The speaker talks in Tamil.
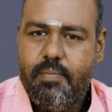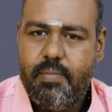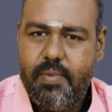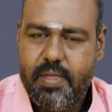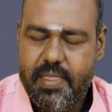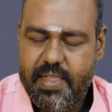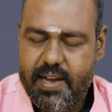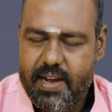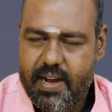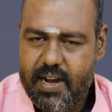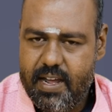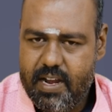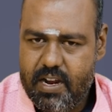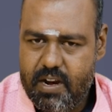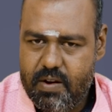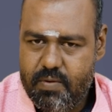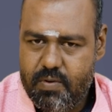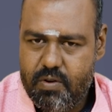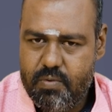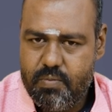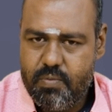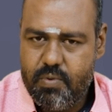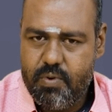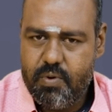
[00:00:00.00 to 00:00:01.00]
மிதநலக்கணம்
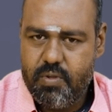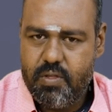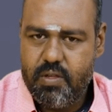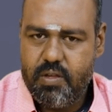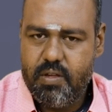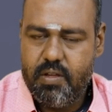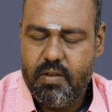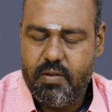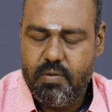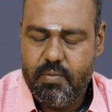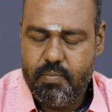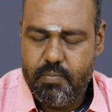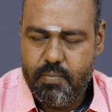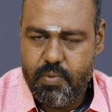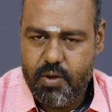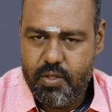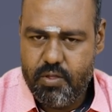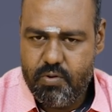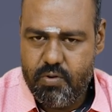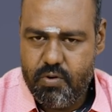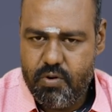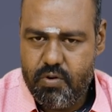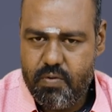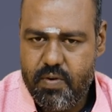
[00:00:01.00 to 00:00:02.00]
வரும்போது
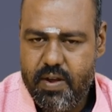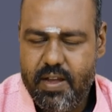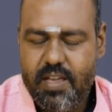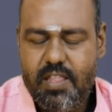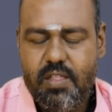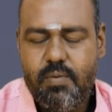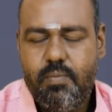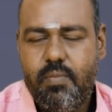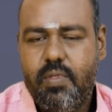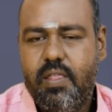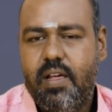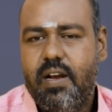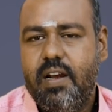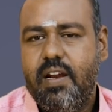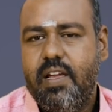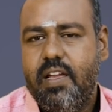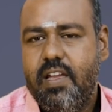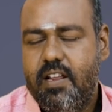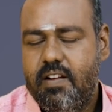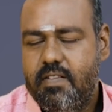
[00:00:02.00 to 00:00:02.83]
பதினோரு வயது முதல்